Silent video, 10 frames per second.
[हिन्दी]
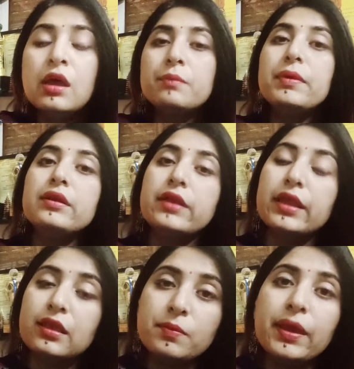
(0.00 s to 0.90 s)
बट
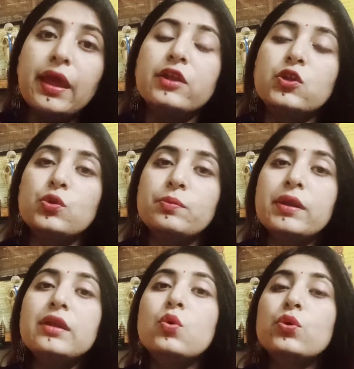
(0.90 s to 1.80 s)
रेकी में
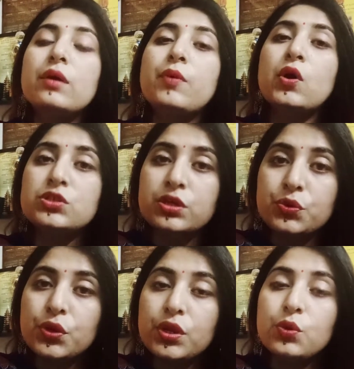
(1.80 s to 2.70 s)
एट्यूनमेंट होना बहुत
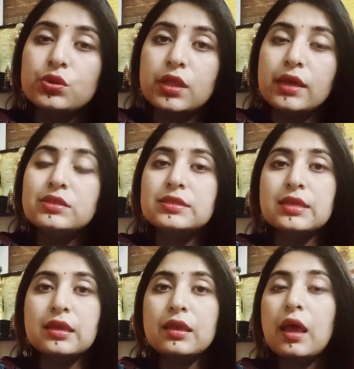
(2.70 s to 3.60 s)
जरूरी होता है जिससे
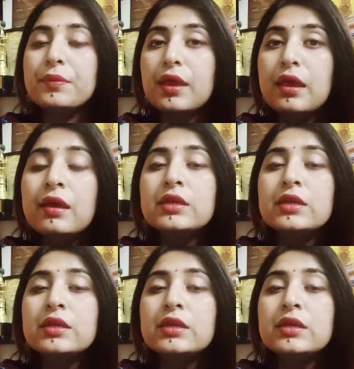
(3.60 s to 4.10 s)
कि आपके